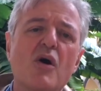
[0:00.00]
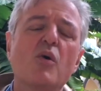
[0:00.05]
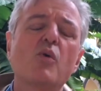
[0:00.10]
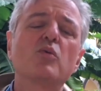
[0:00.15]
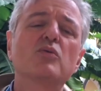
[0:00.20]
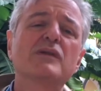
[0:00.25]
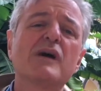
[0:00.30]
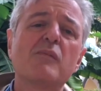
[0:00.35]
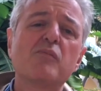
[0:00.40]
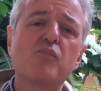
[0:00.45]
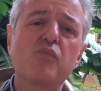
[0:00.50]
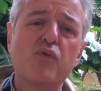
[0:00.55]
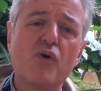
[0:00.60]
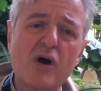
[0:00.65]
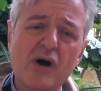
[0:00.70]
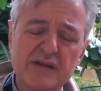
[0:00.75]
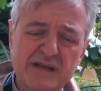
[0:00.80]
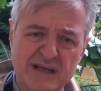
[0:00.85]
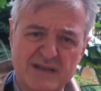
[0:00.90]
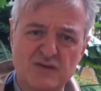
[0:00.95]
Una
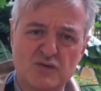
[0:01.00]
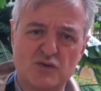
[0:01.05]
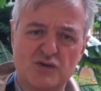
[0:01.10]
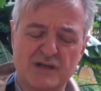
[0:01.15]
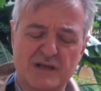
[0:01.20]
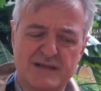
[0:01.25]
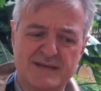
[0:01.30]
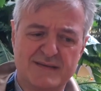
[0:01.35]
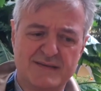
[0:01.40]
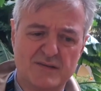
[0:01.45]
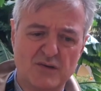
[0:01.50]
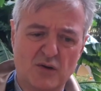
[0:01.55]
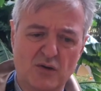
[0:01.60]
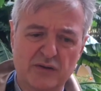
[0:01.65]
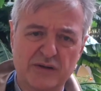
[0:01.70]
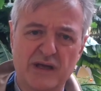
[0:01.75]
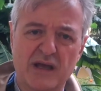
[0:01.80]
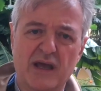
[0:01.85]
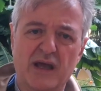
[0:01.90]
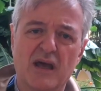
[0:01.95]
buona
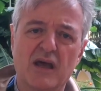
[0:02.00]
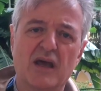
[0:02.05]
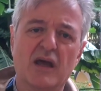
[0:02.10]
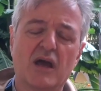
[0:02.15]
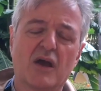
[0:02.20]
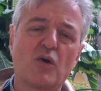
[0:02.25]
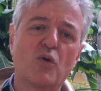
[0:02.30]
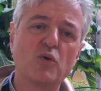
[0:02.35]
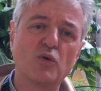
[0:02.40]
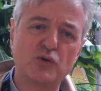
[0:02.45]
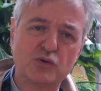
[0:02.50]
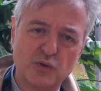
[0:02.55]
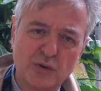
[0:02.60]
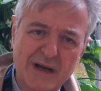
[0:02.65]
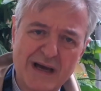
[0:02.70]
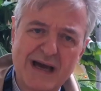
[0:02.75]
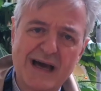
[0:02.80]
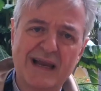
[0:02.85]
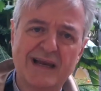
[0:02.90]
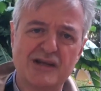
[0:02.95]
associazione eh,
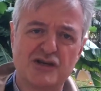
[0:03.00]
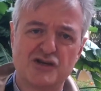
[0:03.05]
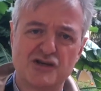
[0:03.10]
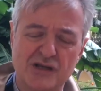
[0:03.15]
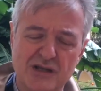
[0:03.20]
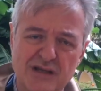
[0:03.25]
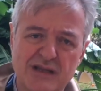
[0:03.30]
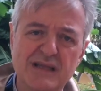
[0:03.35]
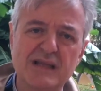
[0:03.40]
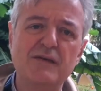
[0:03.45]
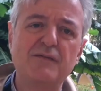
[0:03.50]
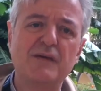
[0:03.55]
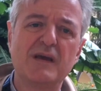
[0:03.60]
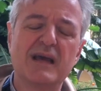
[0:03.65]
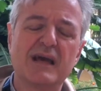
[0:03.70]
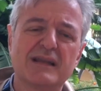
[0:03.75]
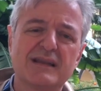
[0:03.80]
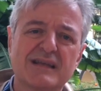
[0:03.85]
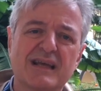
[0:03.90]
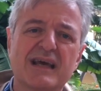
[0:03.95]
culturale, scientifica,
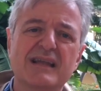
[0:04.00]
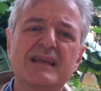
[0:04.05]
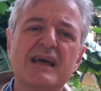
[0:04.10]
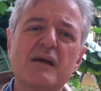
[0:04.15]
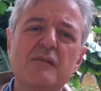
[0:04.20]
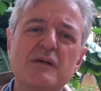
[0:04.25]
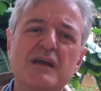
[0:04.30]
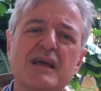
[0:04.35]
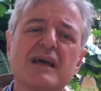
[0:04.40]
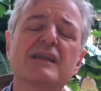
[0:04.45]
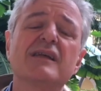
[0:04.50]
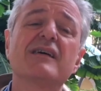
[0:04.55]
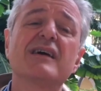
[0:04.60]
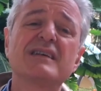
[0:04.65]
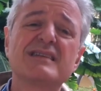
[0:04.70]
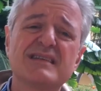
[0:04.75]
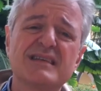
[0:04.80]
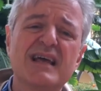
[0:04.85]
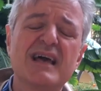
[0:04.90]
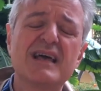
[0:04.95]
accademica deve
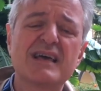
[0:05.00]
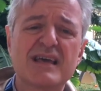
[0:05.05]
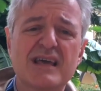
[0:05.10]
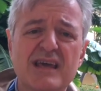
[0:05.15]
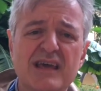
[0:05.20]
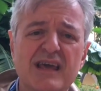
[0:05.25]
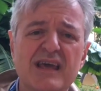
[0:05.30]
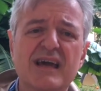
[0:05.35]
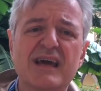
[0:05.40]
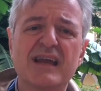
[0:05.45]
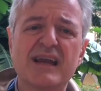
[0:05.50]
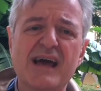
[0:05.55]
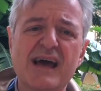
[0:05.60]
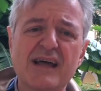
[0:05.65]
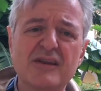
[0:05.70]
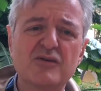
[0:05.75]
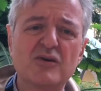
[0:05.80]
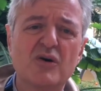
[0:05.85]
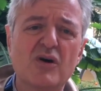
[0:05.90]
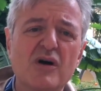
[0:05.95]
essere anche in
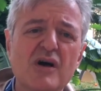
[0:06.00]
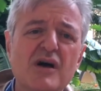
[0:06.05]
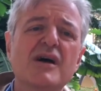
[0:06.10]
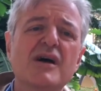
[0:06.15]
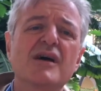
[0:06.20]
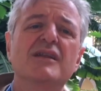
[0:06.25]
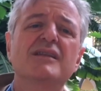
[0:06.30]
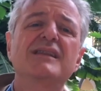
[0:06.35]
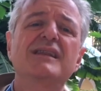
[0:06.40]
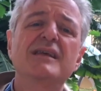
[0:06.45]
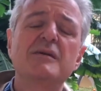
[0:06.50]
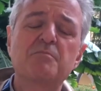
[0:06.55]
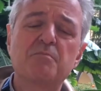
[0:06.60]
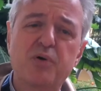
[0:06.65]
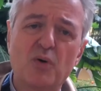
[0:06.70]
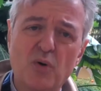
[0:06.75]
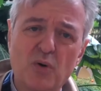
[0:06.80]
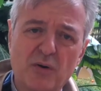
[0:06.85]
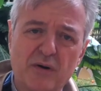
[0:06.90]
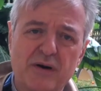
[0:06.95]
grado di
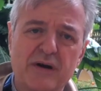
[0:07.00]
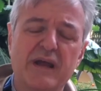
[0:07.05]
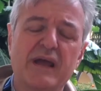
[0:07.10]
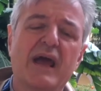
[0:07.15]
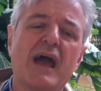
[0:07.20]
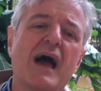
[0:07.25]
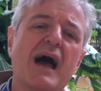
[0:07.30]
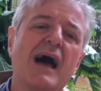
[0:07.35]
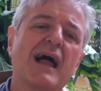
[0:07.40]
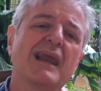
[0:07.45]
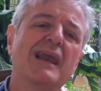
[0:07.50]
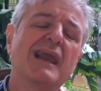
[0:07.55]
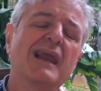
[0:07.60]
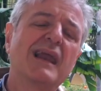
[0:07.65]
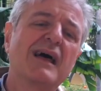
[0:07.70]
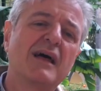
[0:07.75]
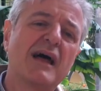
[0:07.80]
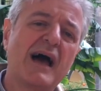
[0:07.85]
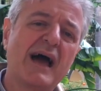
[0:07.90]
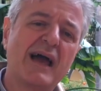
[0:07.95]
porre
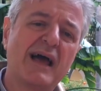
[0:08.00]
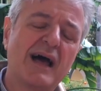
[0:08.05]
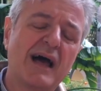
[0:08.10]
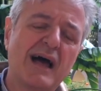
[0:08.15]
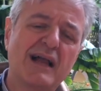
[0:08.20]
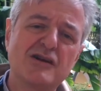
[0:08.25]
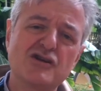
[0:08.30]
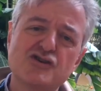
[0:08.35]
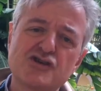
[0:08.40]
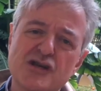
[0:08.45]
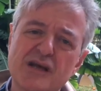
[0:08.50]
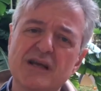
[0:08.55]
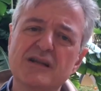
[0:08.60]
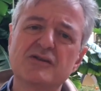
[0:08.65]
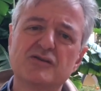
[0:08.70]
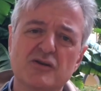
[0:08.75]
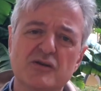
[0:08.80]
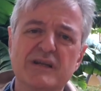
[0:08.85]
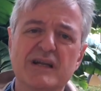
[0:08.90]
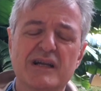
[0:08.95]
al, eh, al
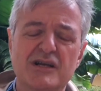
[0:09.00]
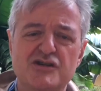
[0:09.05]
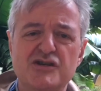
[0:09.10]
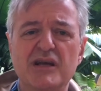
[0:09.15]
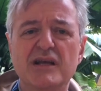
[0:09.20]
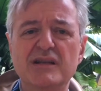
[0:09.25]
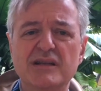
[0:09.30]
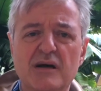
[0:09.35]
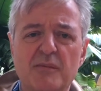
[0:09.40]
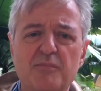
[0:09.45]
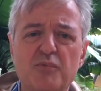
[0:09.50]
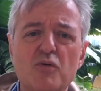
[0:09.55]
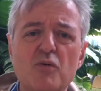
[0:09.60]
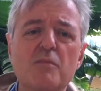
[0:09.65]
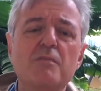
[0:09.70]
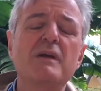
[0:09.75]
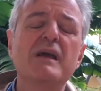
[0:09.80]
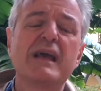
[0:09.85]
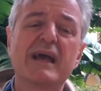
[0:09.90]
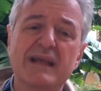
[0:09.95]
centro dell'agenda
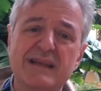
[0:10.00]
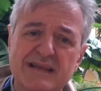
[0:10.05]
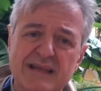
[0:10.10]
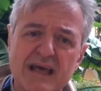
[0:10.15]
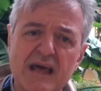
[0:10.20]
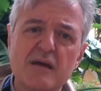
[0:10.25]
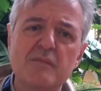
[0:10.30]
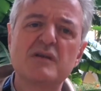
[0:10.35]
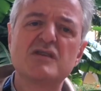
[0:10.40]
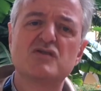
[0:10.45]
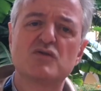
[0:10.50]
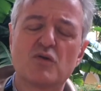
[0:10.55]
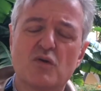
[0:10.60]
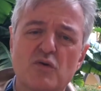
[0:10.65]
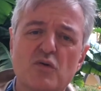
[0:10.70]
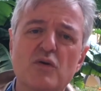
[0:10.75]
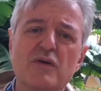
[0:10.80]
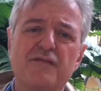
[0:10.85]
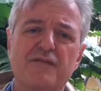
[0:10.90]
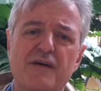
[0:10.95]
pubblica i temi su
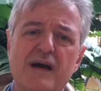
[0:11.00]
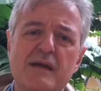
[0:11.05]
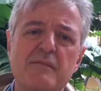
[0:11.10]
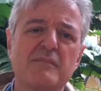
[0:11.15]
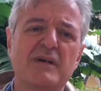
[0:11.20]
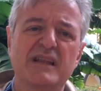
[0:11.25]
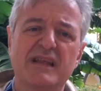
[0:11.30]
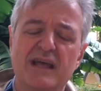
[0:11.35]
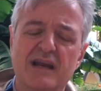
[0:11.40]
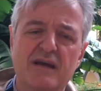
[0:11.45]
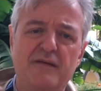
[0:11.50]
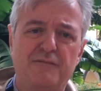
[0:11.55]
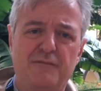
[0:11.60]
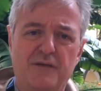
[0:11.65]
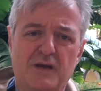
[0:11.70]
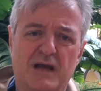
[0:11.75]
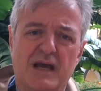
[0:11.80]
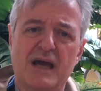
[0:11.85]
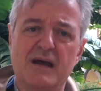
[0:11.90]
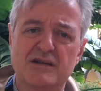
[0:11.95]
cui fa in maniera
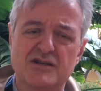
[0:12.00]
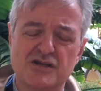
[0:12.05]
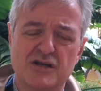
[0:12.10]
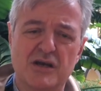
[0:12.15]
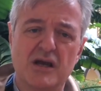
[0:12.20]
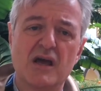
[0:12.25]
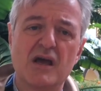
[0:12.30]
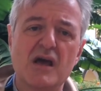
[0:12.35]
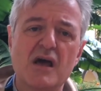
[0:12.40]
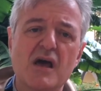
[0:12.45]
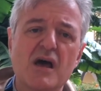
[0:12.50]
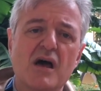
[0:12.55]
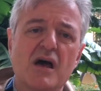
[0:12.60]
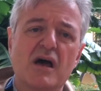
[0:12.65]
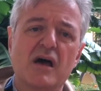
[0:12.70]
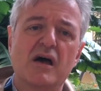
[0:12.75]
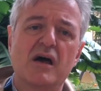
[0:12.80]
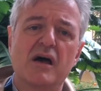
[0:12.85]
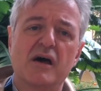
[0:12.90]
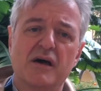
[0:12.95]
efficace
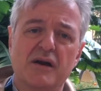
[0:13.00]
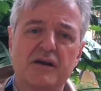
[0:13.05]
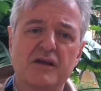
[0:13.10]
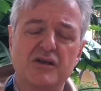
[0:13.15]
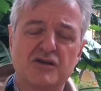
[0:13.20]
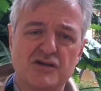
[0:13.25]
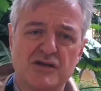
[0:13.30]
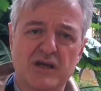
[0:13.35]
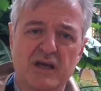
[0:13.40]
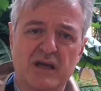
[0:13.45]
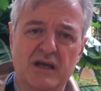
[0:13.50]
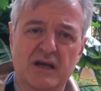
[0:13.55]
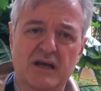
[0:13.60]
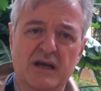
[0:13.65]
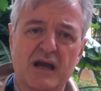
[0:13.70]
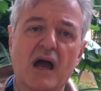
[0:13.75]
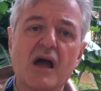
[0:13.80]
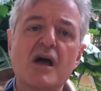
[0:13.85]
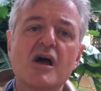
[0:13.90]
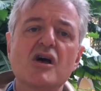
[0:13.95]
eh,
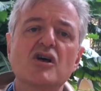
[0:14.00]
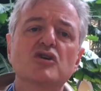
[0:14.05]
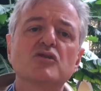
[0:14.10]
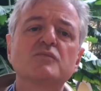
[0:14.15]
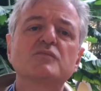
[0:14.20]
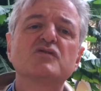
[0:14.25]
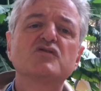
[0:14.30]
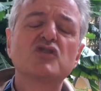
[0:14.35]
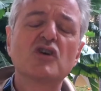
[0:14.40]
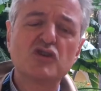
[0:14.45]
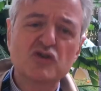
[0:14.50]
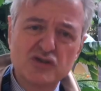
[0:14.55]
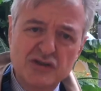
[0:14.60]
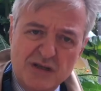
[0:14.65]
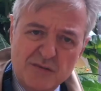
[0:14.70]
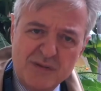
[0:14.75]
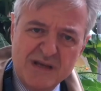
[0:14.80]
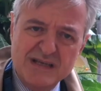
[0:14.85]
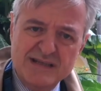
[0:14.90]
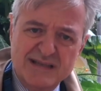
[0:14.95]
ricerca sono
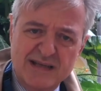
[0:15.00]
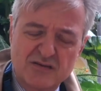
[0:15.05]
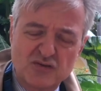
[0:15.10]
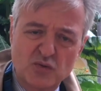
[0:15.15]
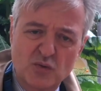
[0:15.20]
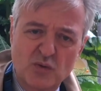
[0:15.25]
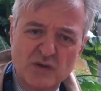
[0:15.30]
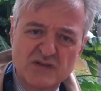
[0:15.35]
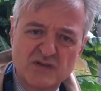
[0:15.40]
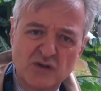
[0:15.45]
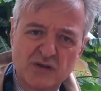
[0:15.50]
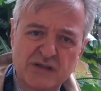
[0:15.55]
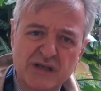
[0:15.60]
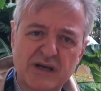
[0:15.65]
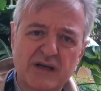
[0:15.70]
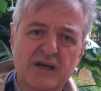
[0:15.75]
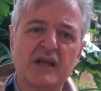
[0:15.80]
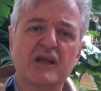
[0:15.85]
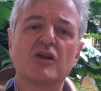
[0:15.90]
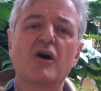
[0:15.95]
ottimista su questo
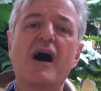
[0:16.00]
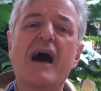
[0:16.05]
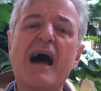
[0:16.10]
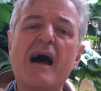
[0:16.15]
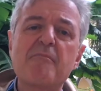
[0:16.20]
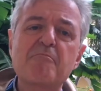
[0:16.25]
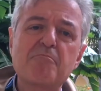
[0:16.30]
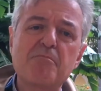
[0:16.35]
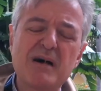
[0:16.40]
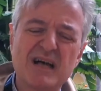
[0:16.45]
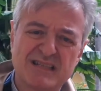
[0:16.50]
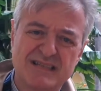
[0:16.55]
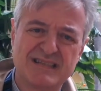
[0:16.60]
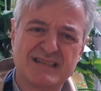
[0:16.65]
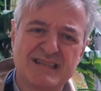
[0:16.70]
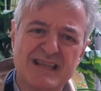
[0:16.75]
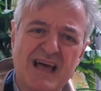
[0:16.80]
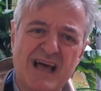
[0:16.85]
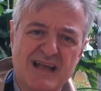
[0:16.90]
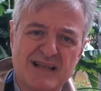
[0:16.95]
terreno,
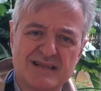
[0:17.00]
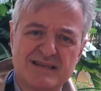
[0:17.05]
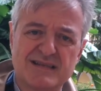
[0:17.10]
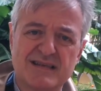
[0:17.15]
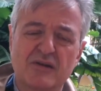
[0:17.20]
abbastanza.